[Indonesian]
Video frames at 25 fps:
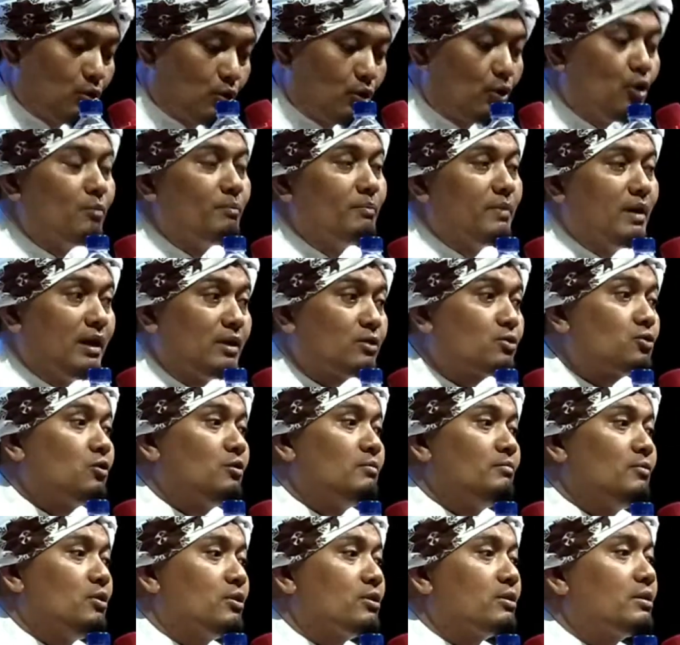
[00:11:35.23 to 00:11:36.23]
lobang
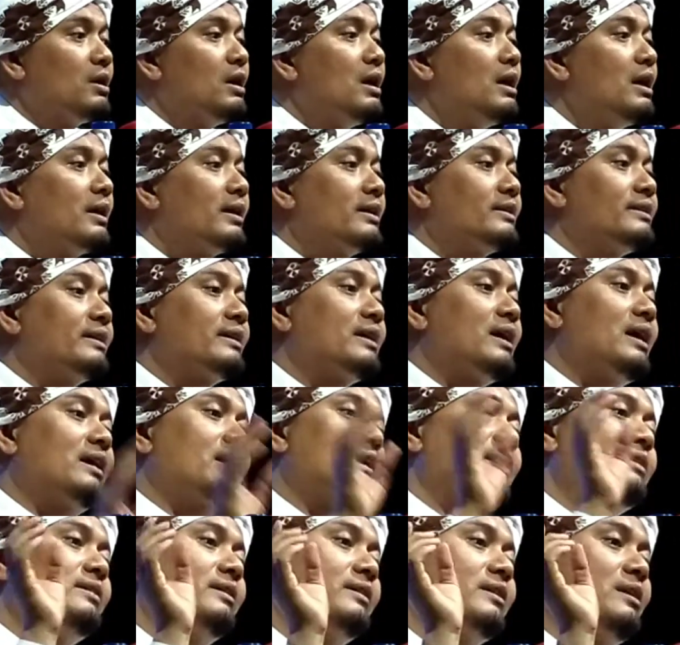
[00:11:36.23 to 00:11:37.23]
somor
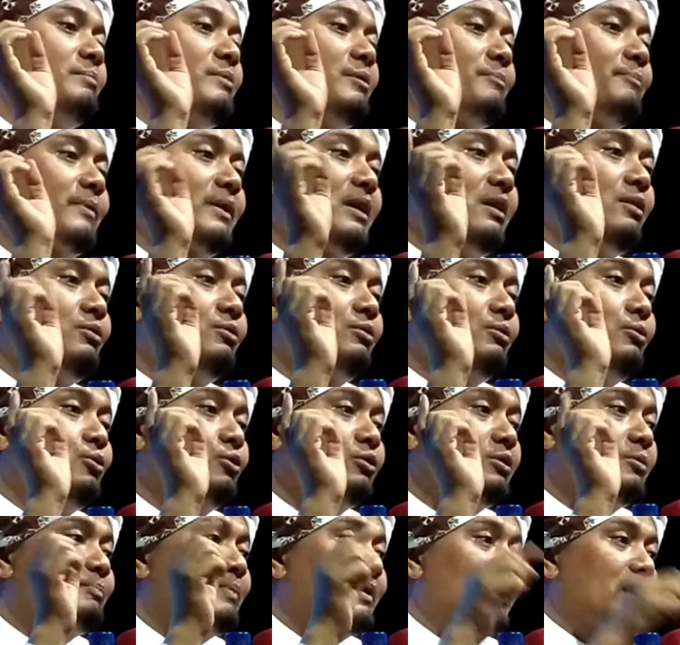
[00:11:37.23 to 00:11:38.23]
ketika kanjeng Nabi perang
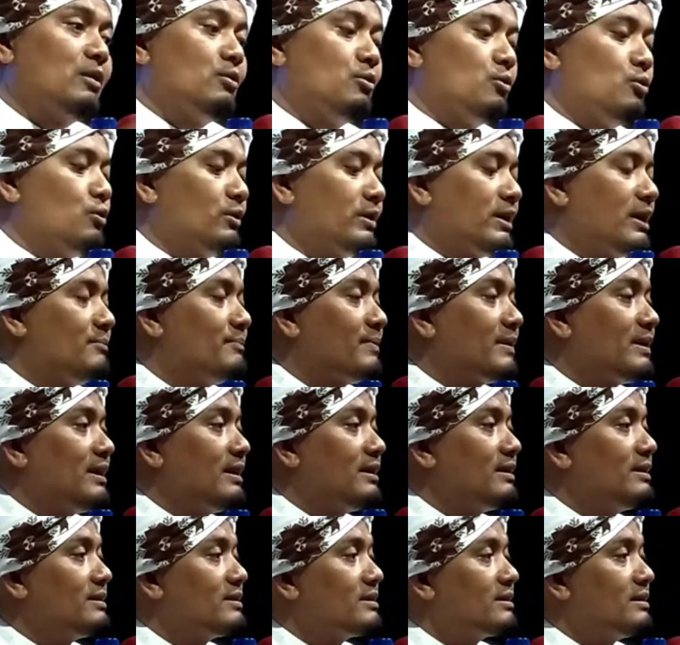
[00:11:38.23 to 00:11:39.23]
Uhud perang Uhud kan pernah